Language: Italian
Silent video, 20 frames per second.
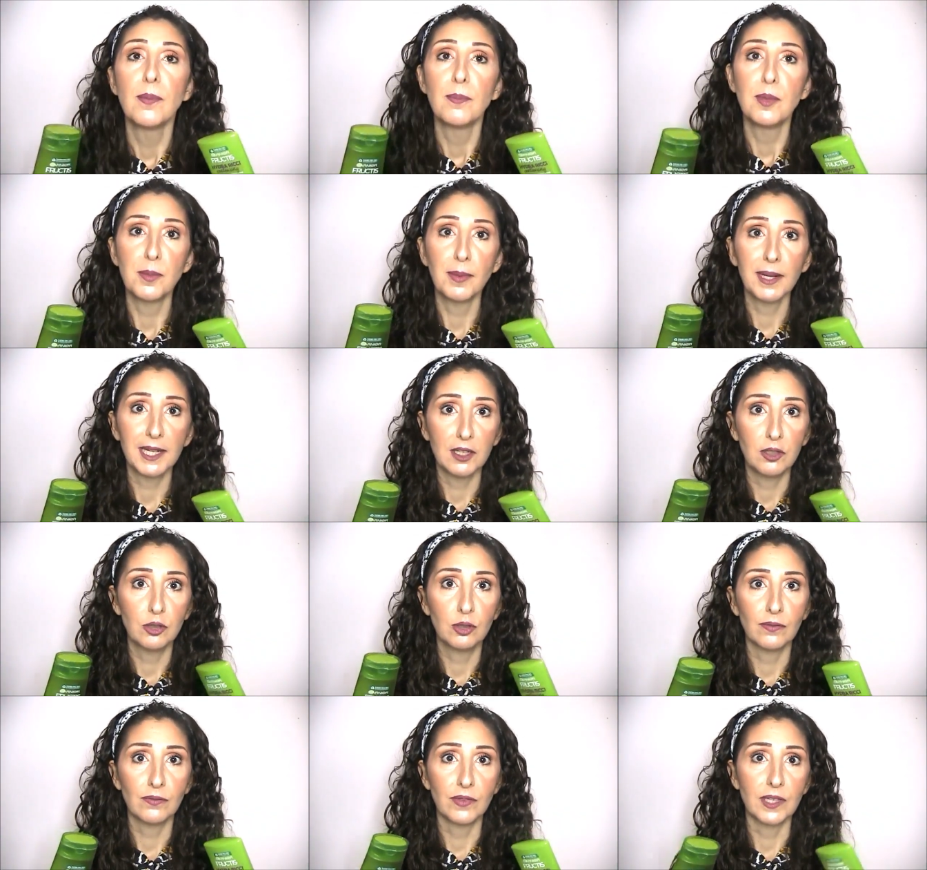Mio
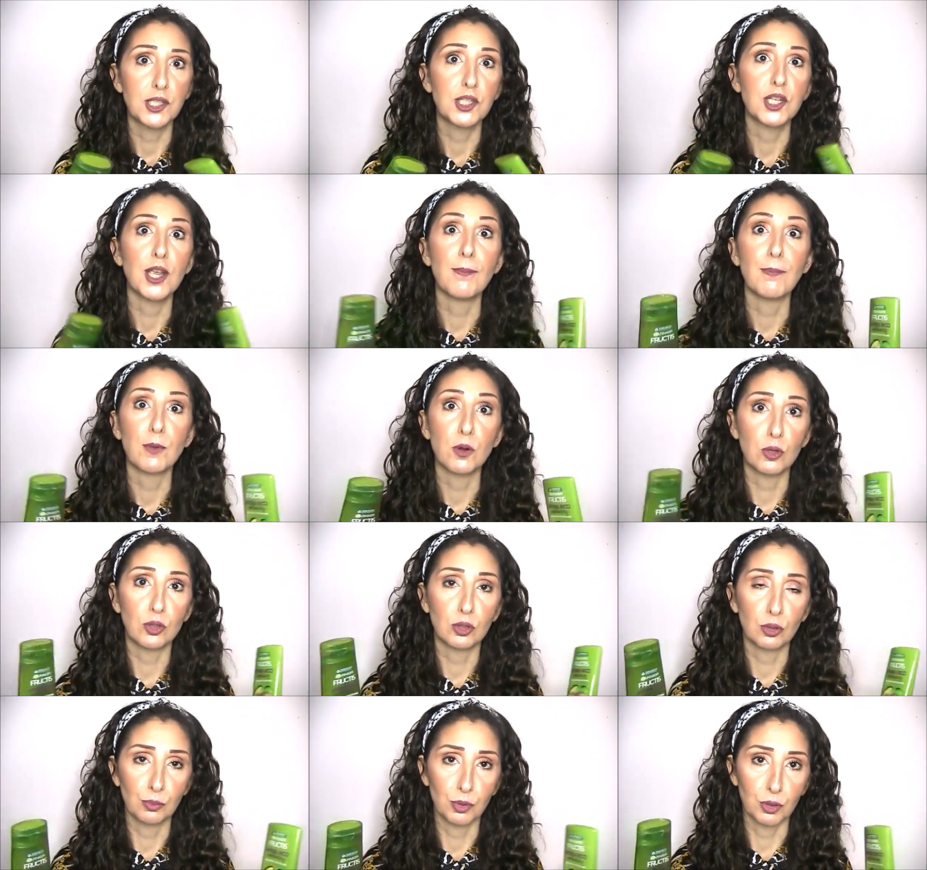marito invece è
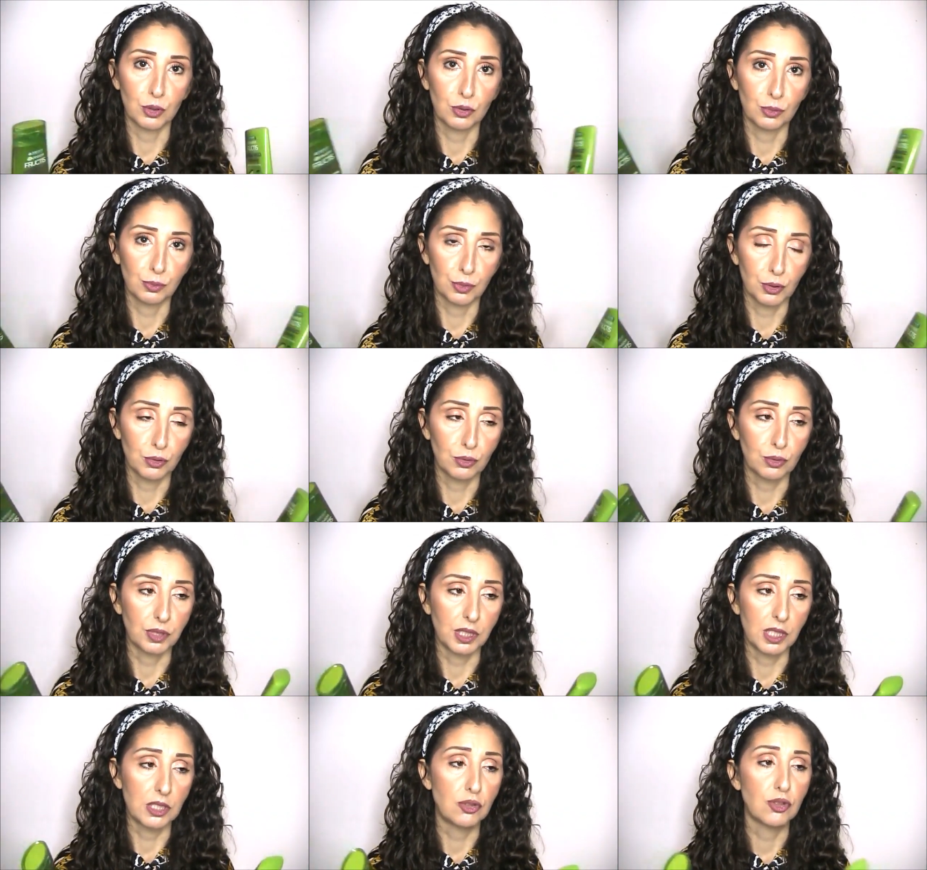molto molto
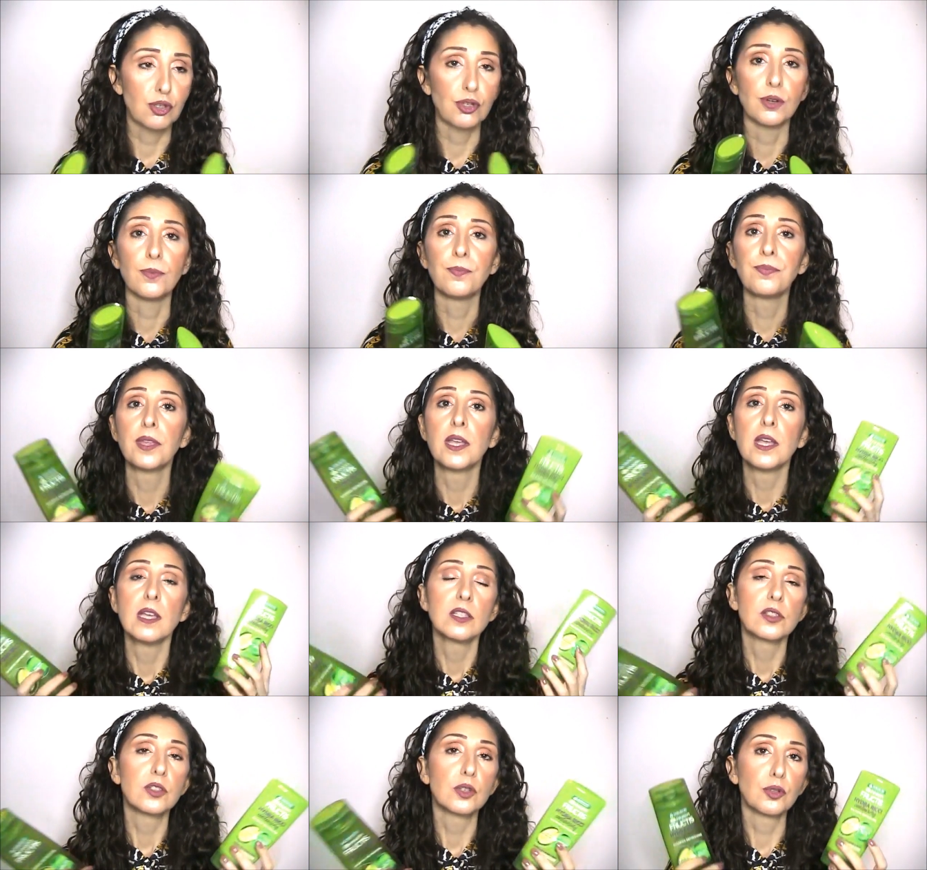molto riccio.
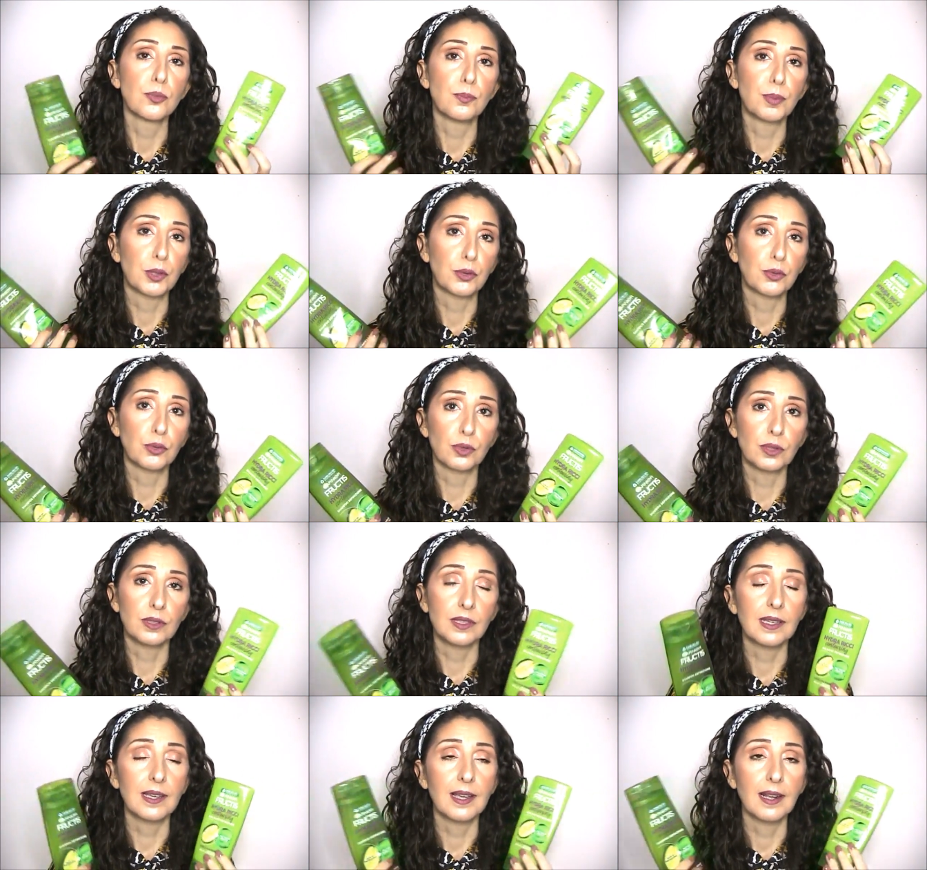Sono
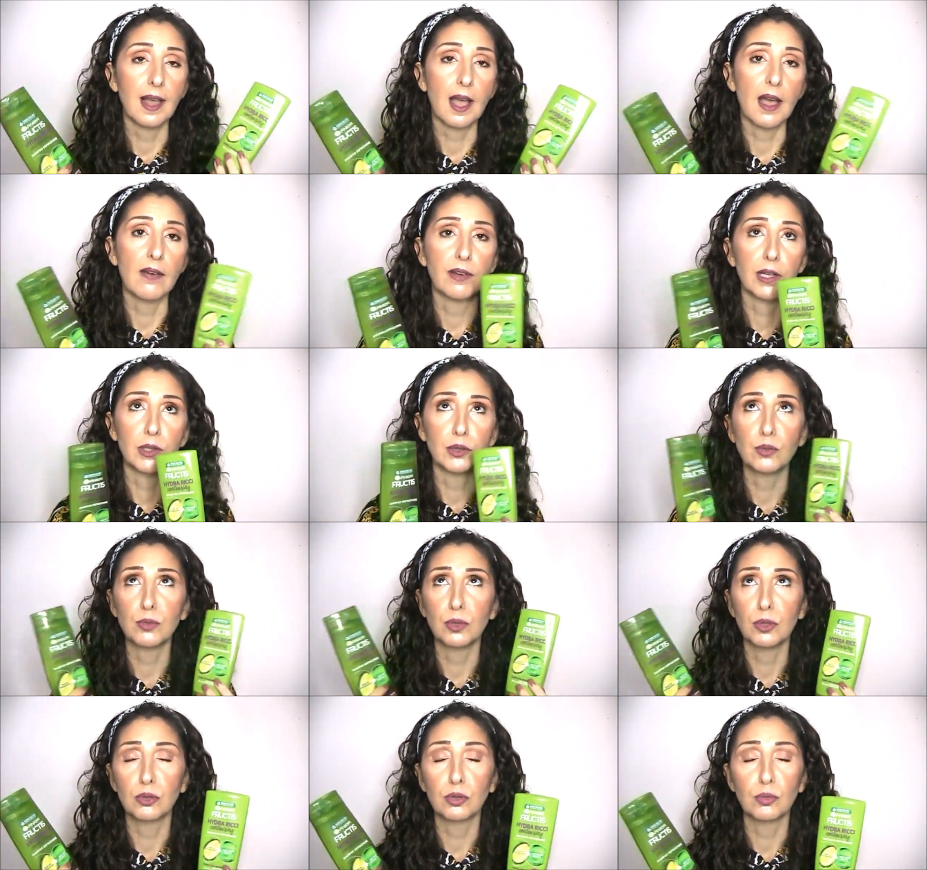prodotti che lavano,
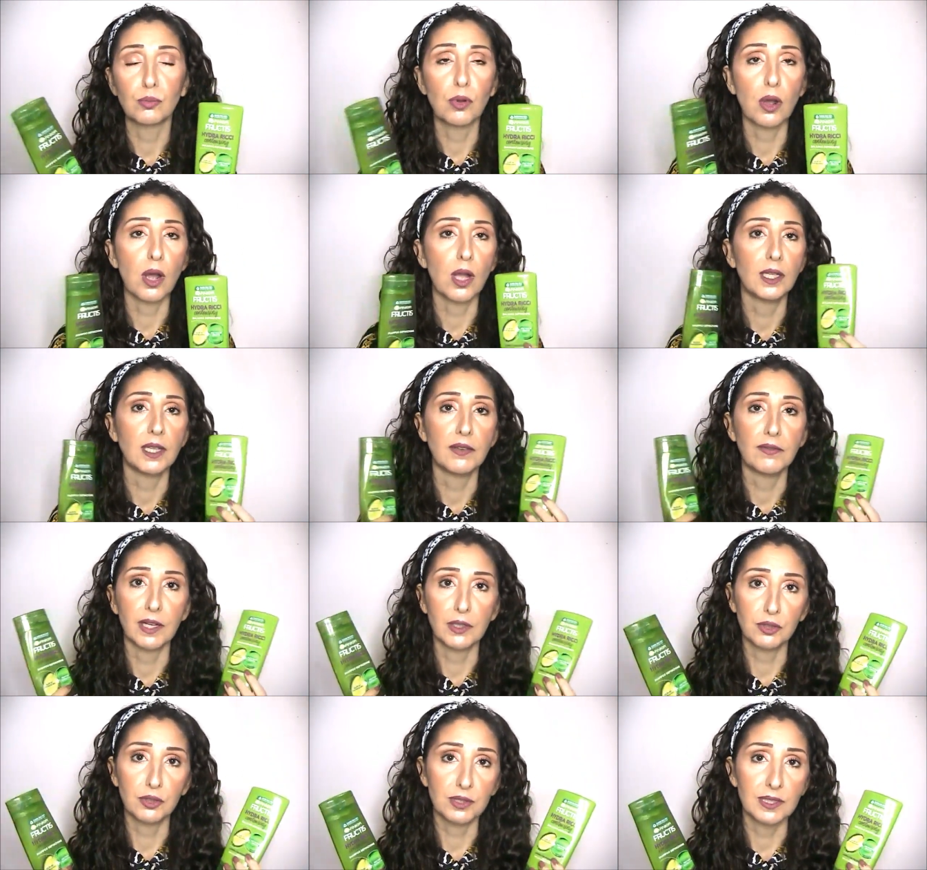molto buoni,
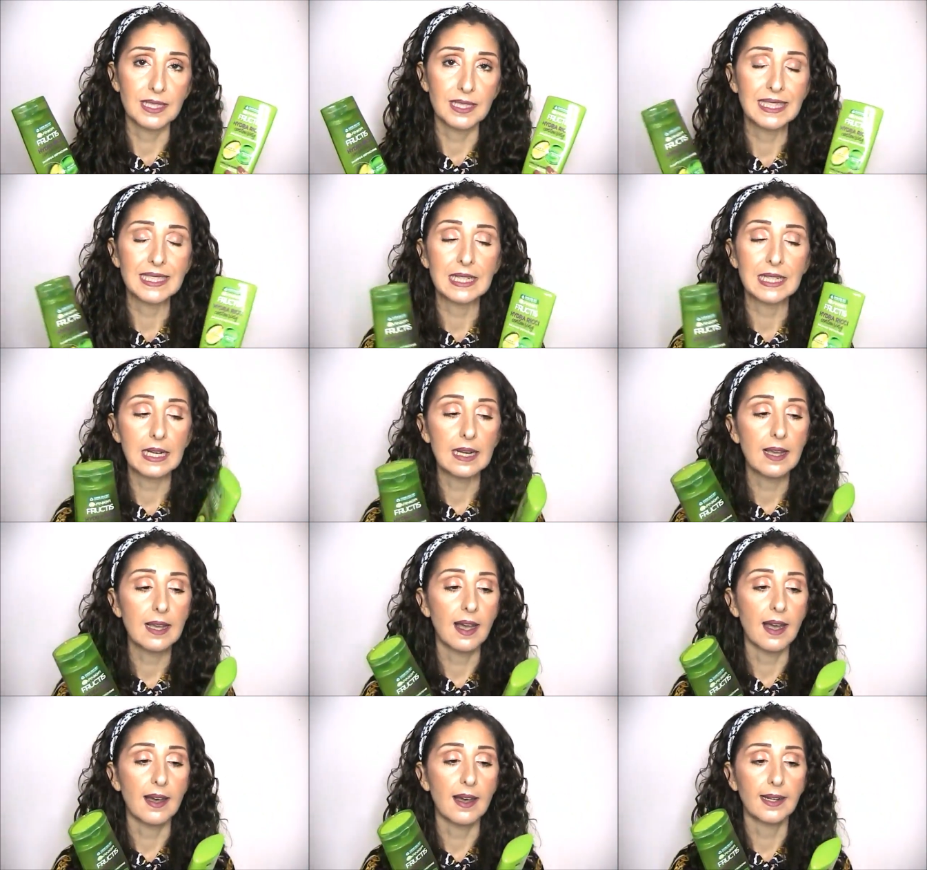vanno a
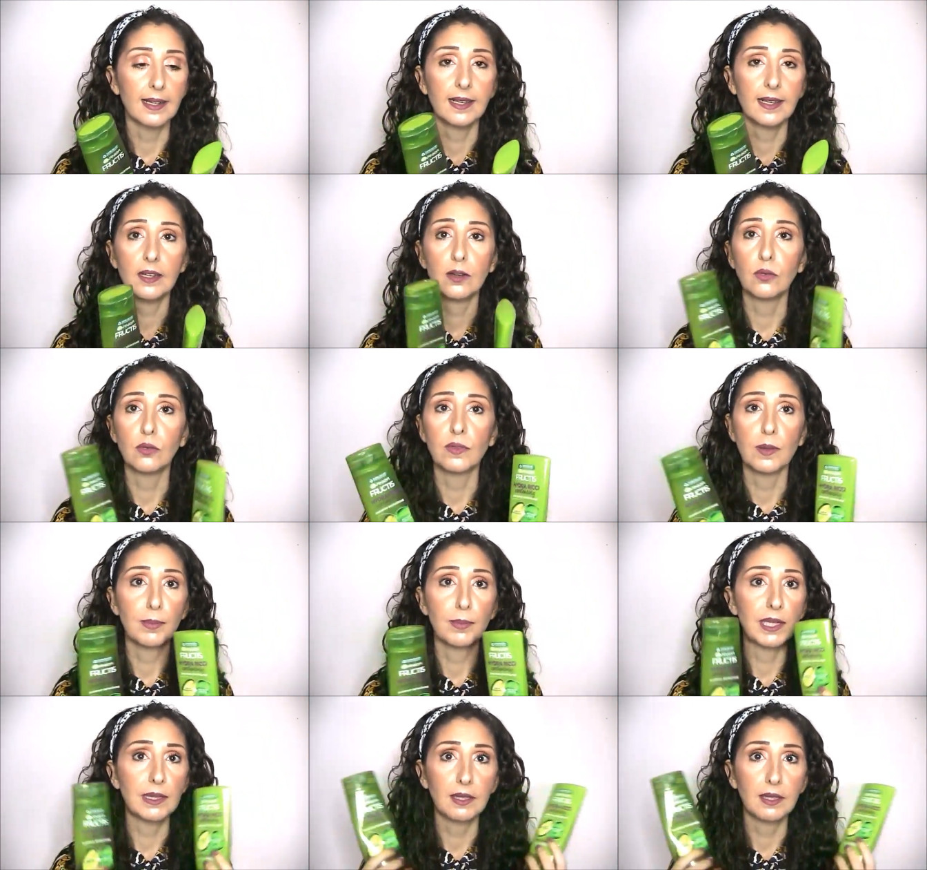districare,
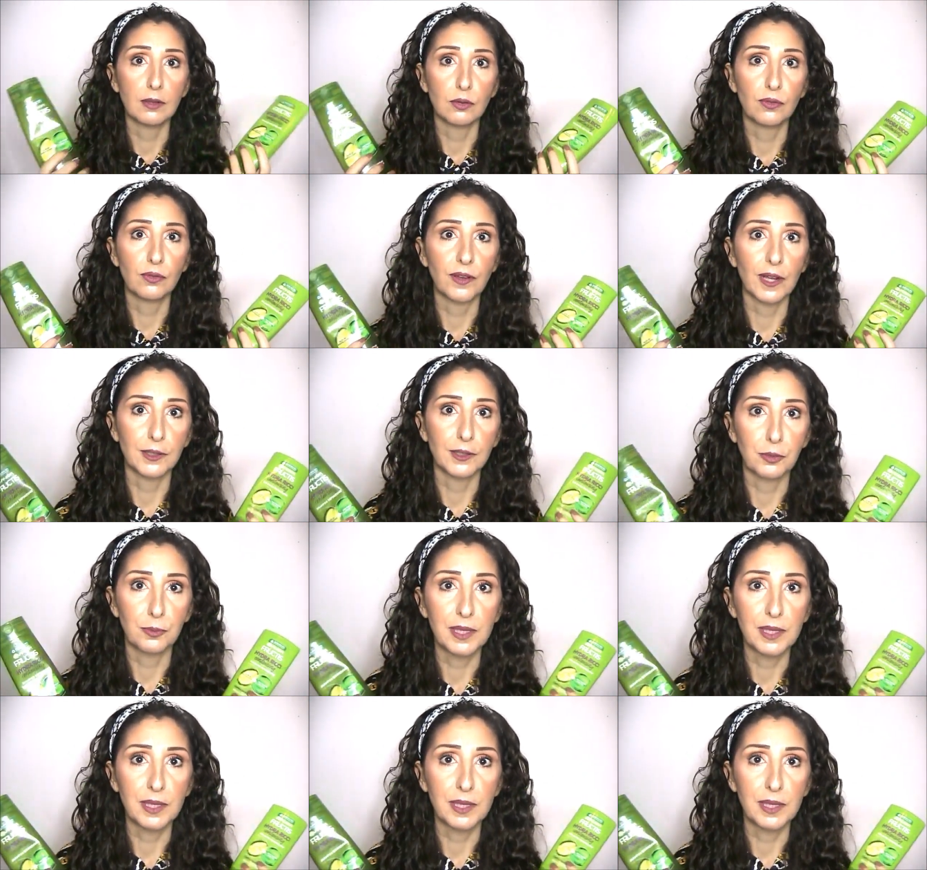ovviamente non fanno